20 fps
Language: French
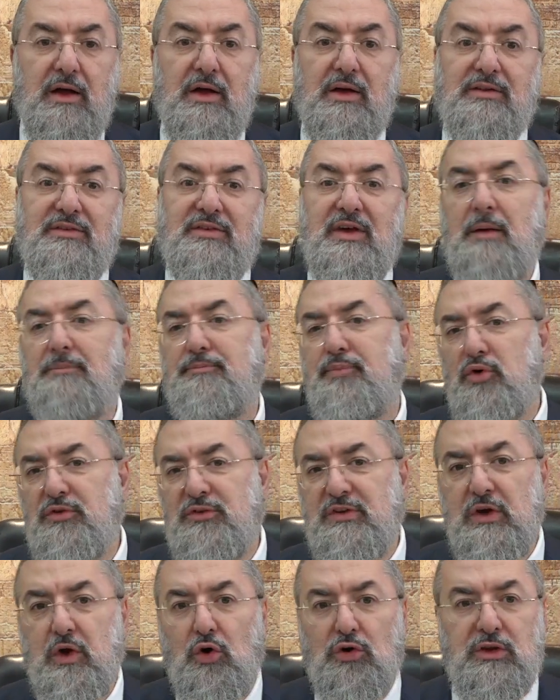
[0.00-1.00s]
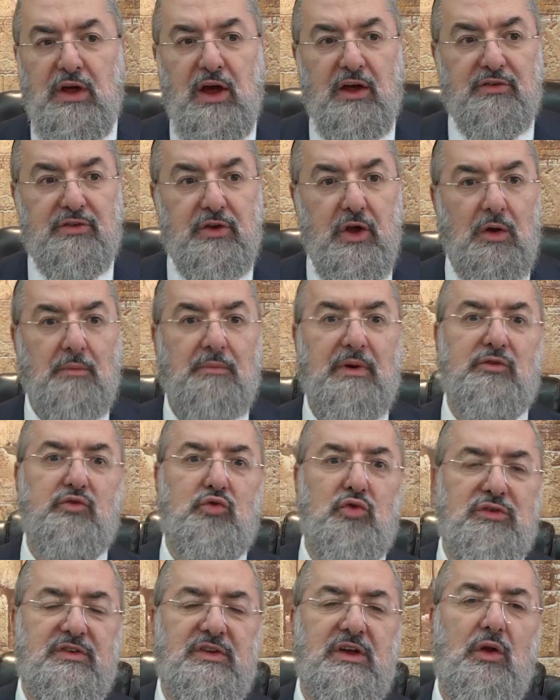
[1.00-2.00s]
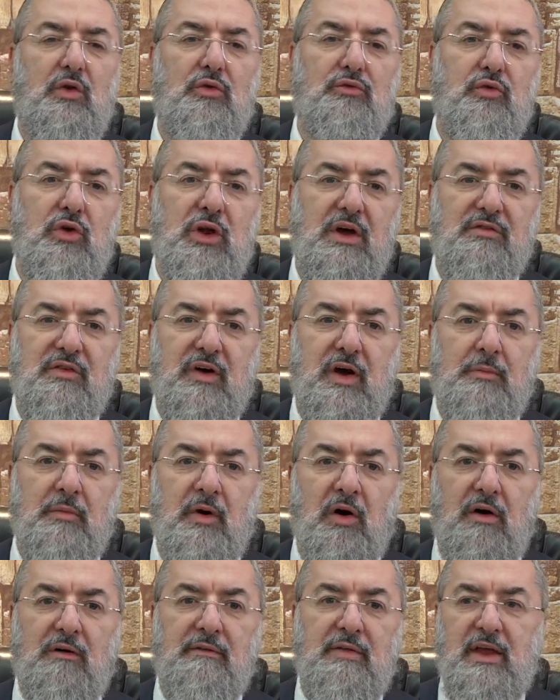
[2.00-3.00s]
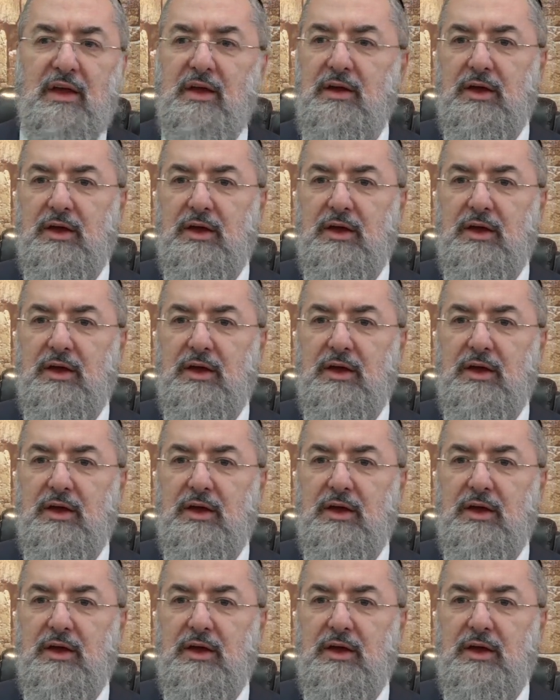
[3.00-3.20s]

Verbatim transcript: C'est un petit honnête. Parce que s'il le voulait vraiment,